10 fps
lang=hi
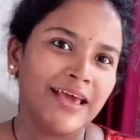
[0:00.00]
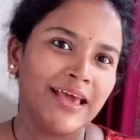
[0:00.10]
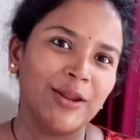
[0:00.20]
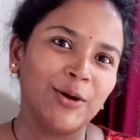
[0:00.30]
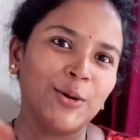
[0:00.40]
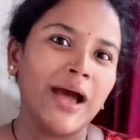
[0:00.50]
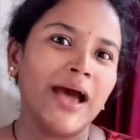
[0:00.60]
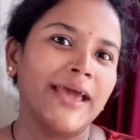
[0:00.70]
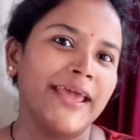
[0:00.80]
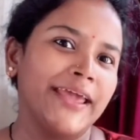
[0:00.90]
हेलो
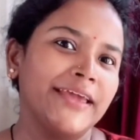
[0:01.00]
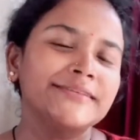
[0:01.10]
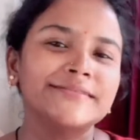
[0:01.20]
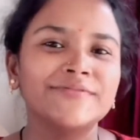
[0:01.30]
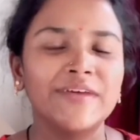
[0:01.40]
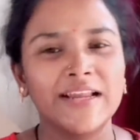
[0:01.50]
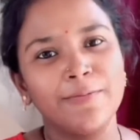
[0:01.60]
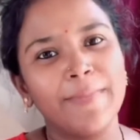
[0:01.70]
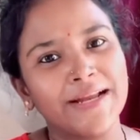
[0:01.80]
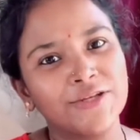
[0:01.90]
हाय
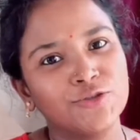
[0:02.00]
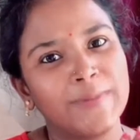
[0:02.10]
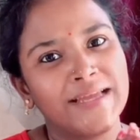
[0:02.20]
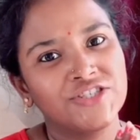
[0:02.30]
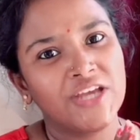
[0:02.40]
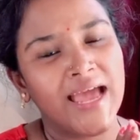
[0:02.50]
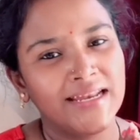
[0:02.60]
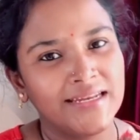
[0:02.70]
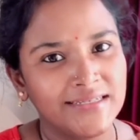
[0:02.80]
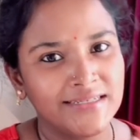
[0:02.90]
वेलकम बैक टू माय
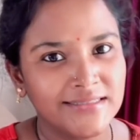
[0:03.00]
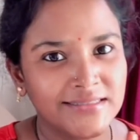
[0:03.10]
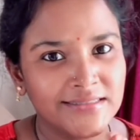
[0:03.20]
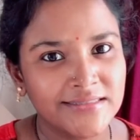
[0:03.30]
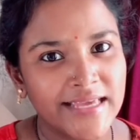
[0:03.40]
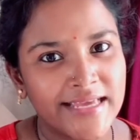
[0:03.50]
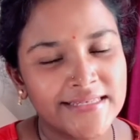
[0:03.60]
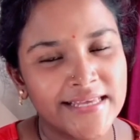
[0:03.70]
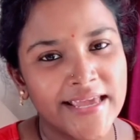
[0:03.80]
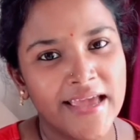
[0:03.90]
चैनल
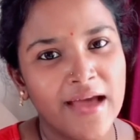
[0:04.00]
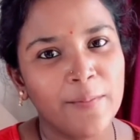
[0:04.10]
कैसे हैं